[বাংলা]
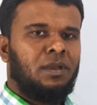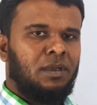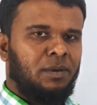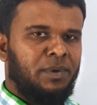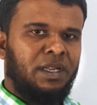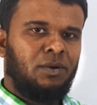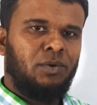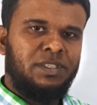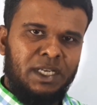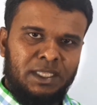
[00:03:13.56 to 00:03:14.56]
হ্যাঁ, আমরা
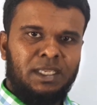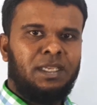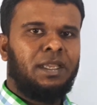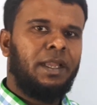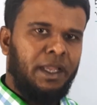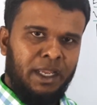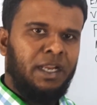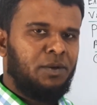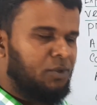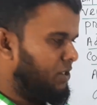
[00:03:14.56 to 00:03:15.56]
ওই জায়গাতে
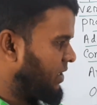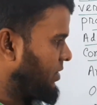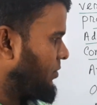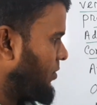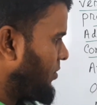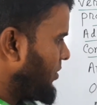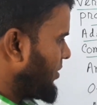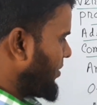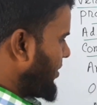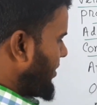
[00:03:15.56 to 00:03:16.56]
অ্যাড বসিয়ে দেব
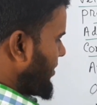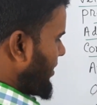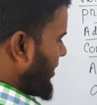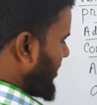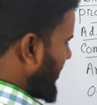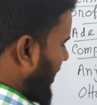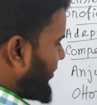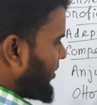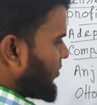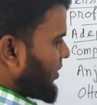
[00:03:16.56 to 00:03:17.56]
হ্যাঁ তাহলে
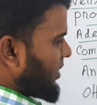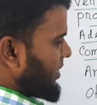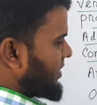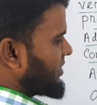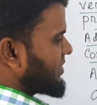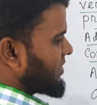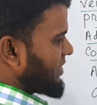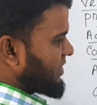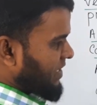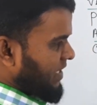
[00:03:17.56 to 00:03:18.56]
আমিনুল ইজ
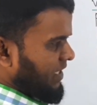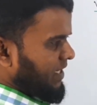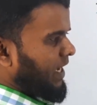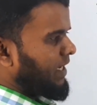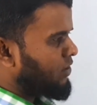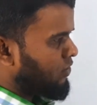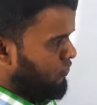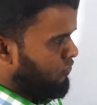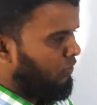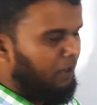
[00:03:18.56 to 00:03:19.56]
স্কিল্ড অ্যাট
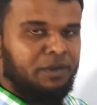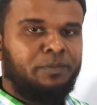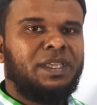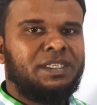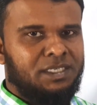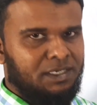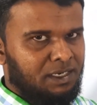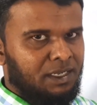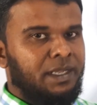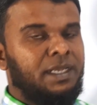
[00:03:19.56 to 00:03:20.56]
ড্রয়িং পিকচার
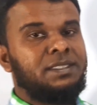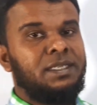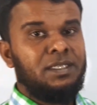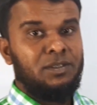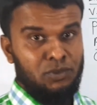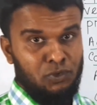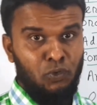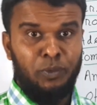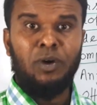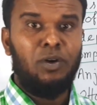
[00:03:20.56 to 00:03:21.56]
এই যে
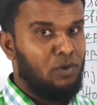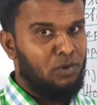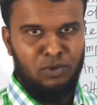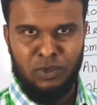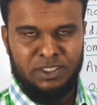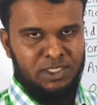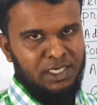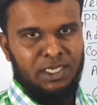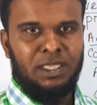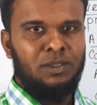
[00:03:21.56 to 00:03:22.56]
ছবি অঙ্কন করার যে
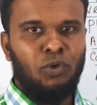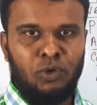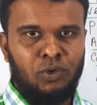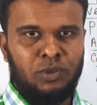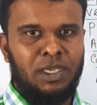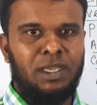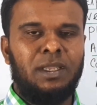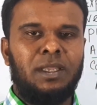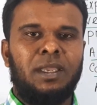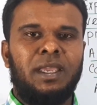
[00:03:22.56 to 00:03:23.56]
একটা তার দক্ষতা
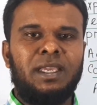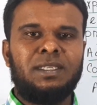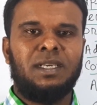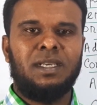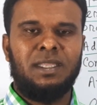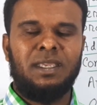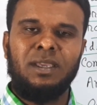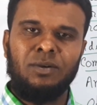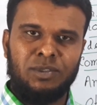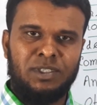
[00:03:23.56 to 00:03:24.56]
এই জায়গাতে
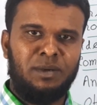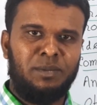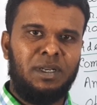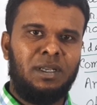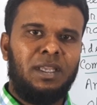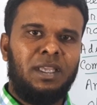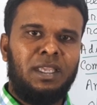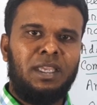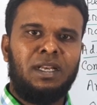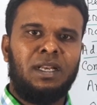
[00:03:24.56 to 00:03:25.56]
কি করছে আমরা
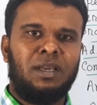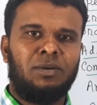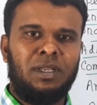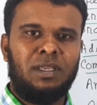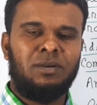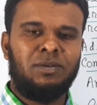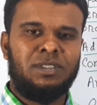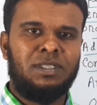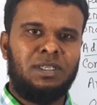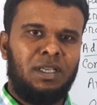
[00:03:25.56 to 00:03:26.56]
ইন না করে কি
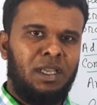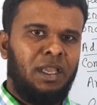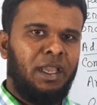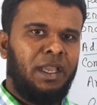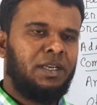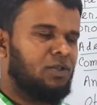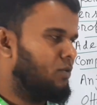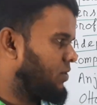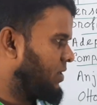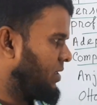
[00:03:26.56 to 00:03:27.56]
করছে অ্যাড
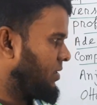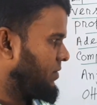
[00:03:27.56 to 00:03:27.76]
করছে